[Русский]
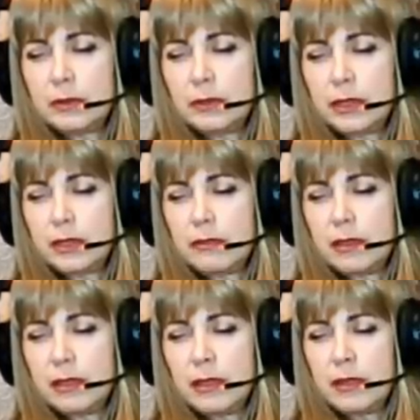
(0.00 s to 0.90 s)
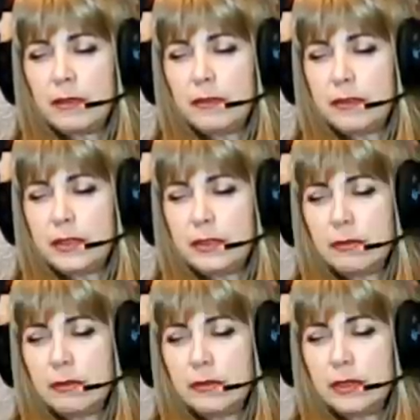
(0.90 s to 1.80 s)
кто закрывал видение у
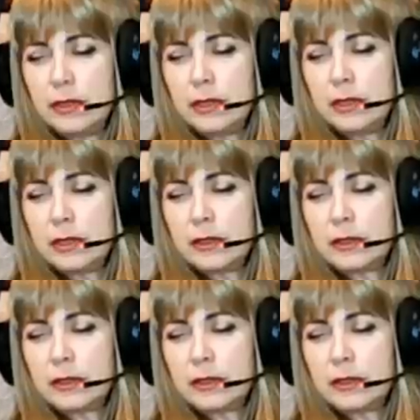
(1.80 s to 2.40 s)
людей. Смотри, это как?